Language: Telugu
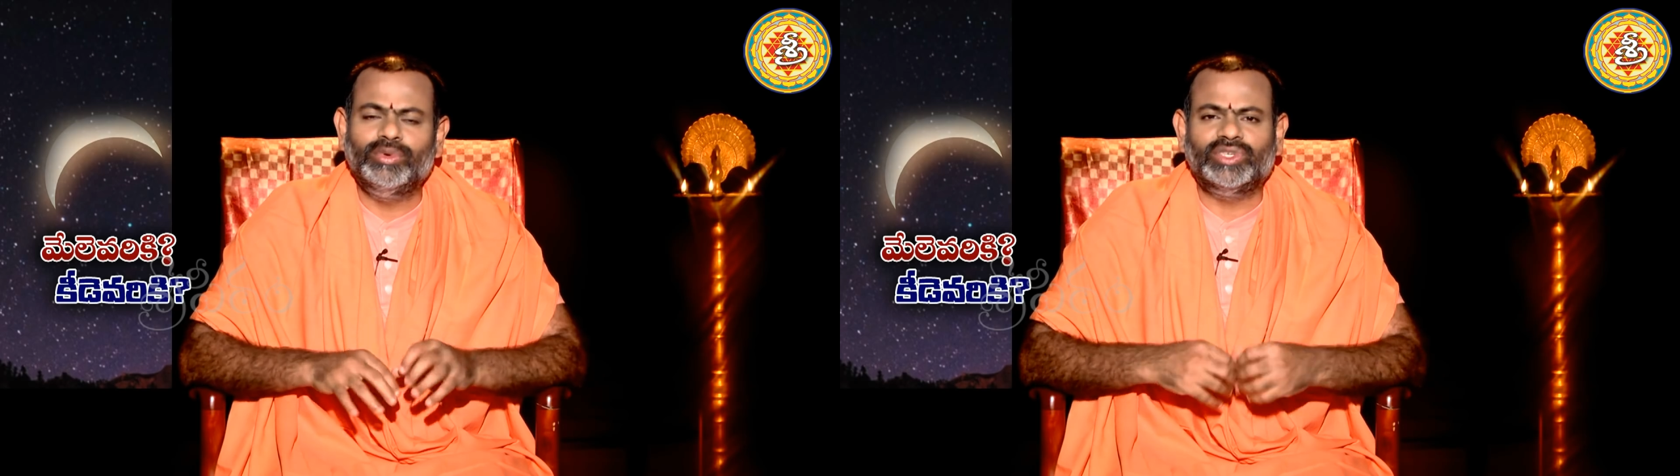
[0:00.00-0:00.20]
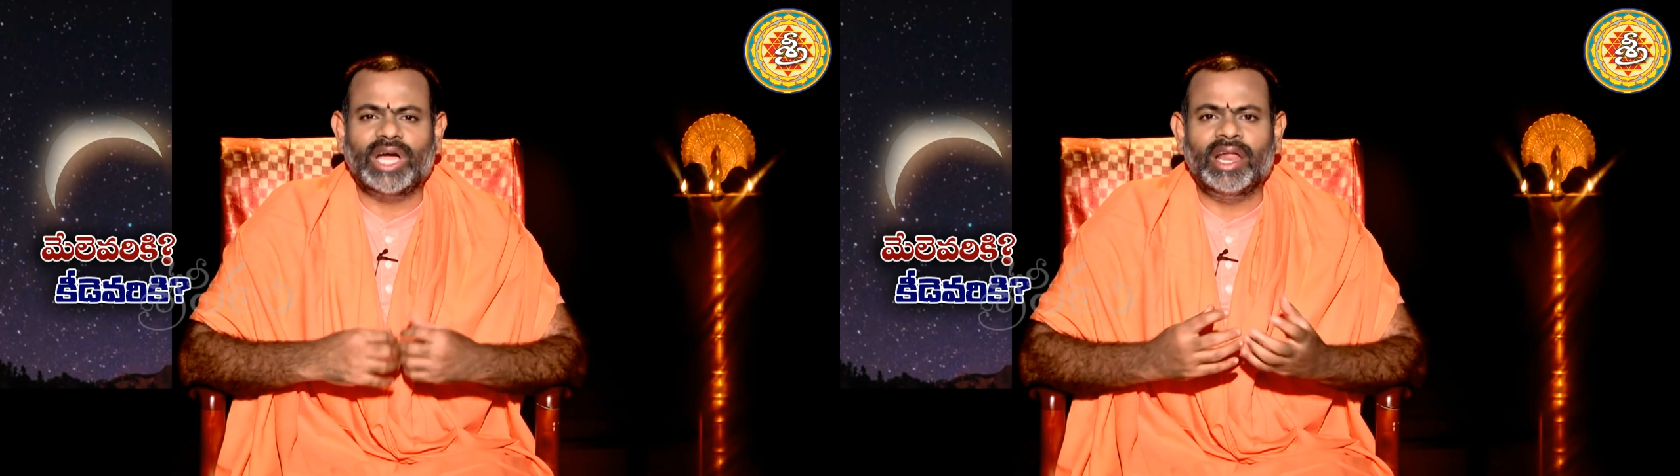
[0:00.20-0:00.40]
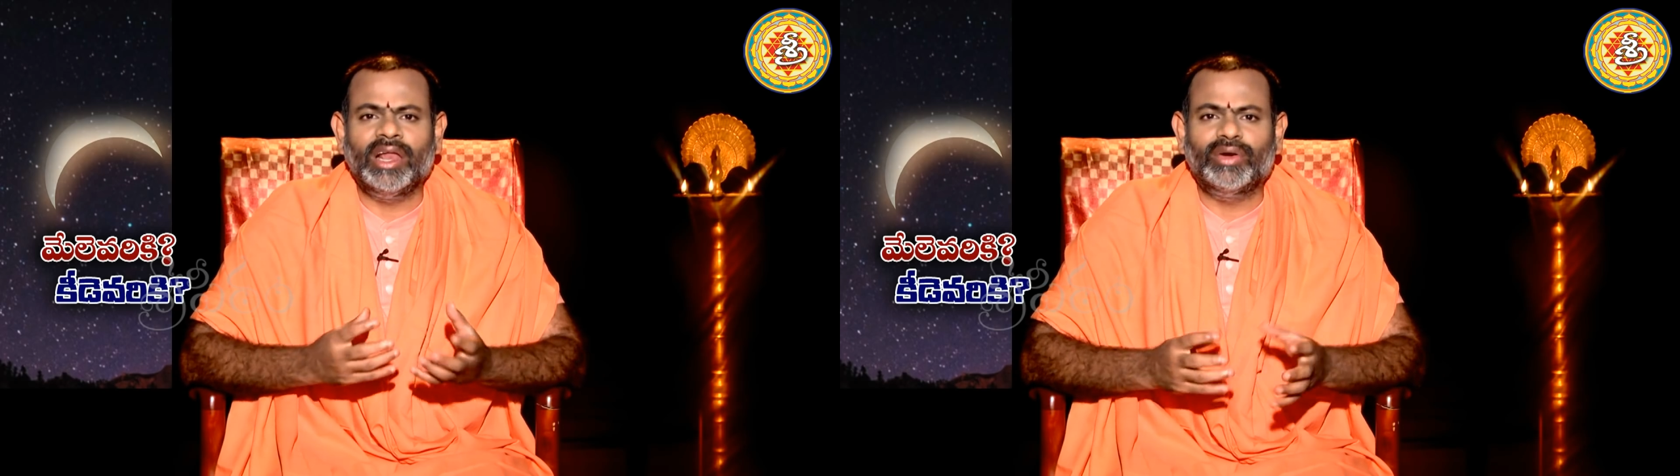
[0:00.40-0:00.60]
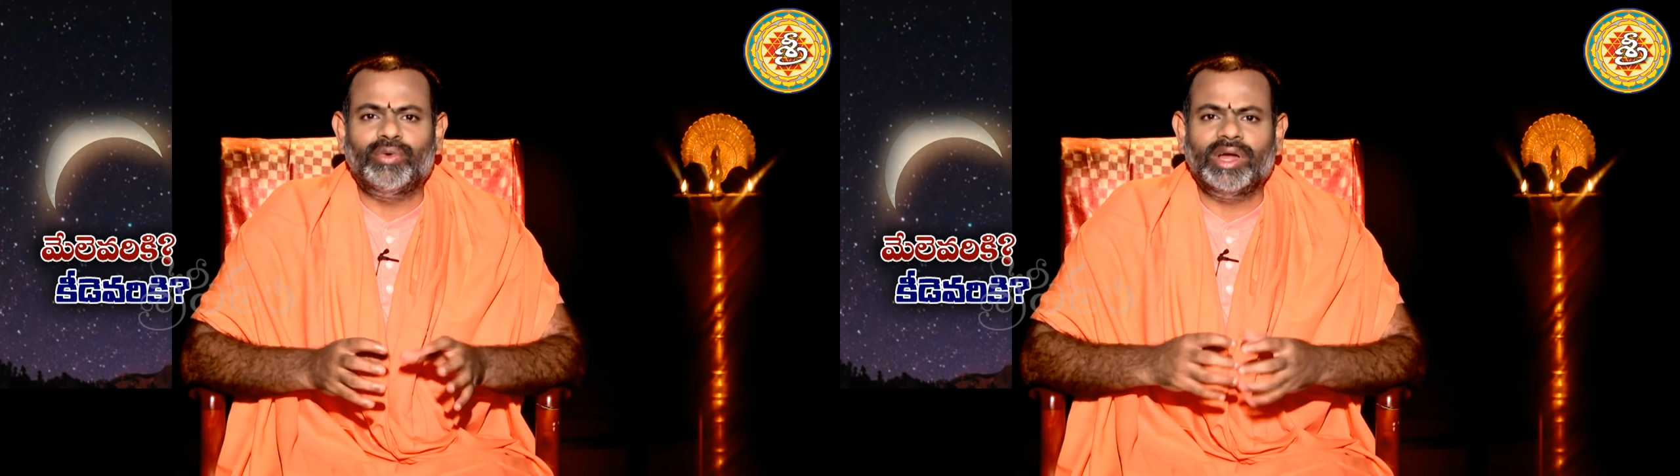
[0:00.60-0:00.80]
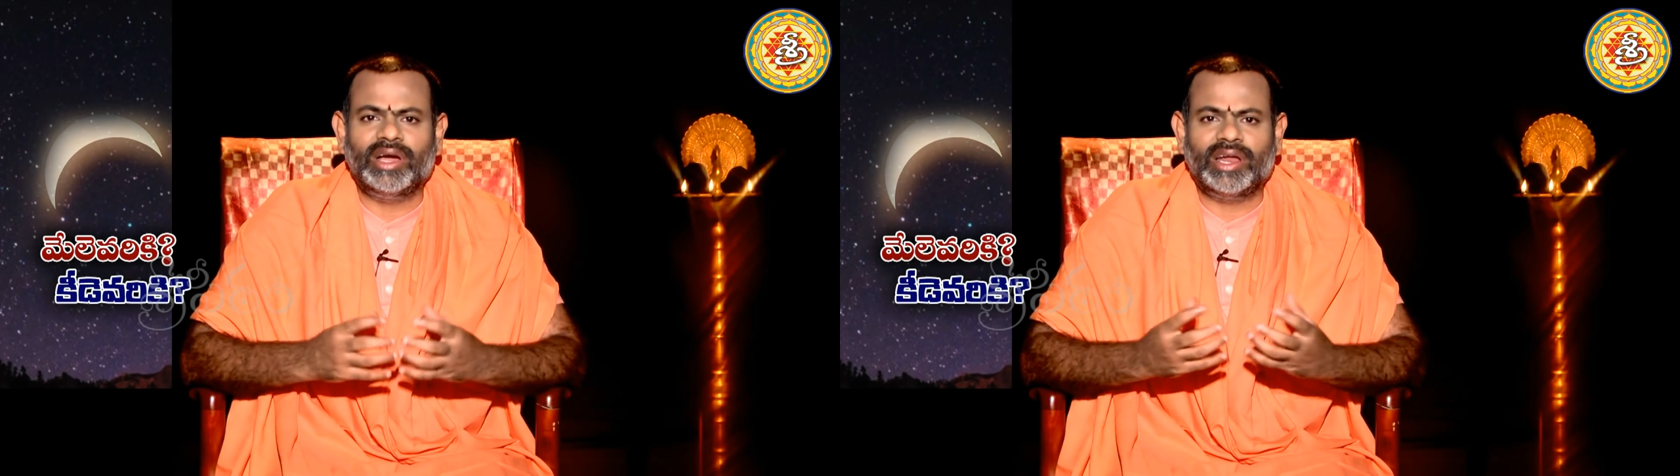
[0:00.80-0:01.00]
ఛానళ్ళకు
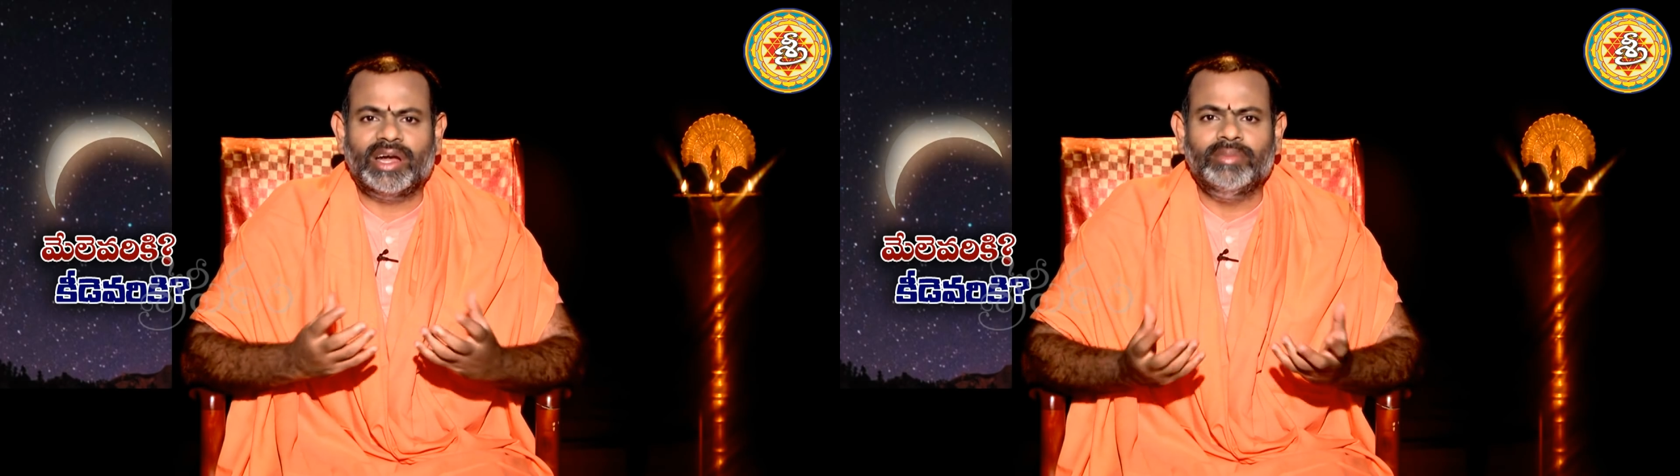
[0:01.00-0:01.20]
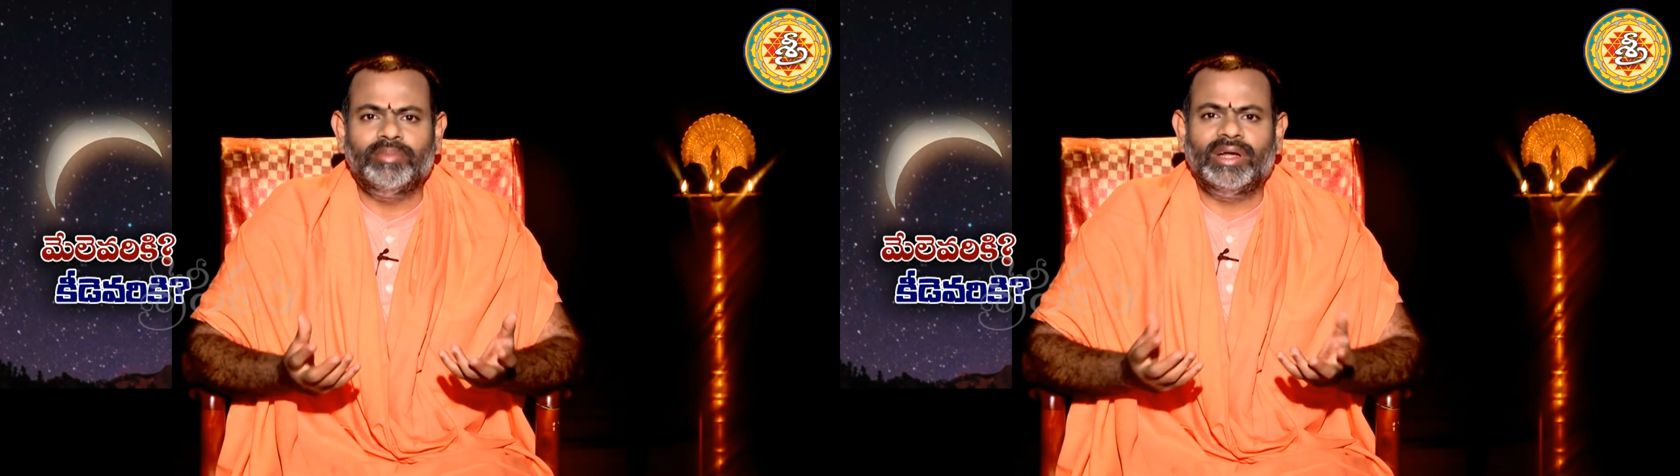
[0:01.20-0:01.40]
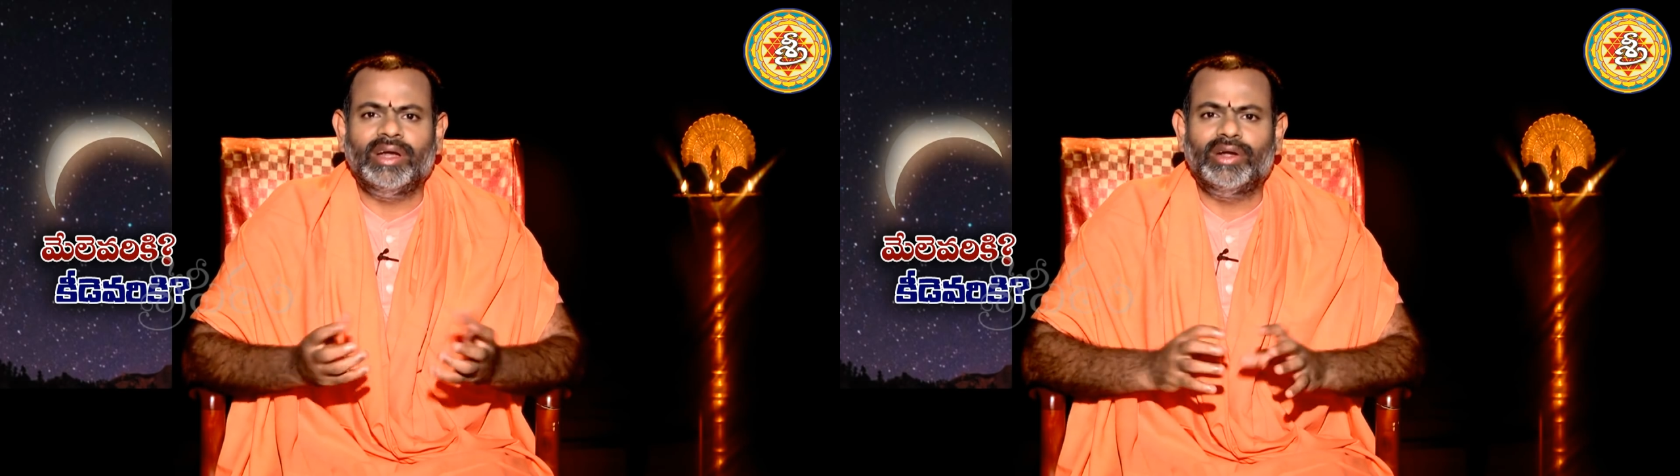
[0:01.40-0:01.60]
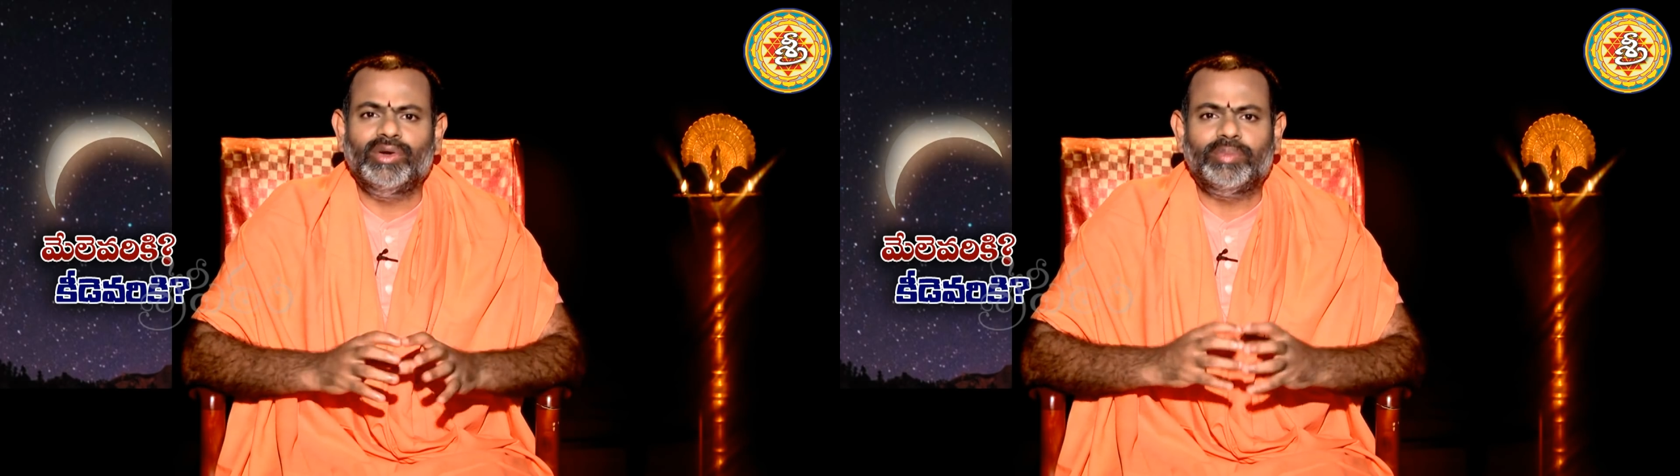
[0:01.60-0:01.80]
కూడా గ్రహణం పట్టినట్లు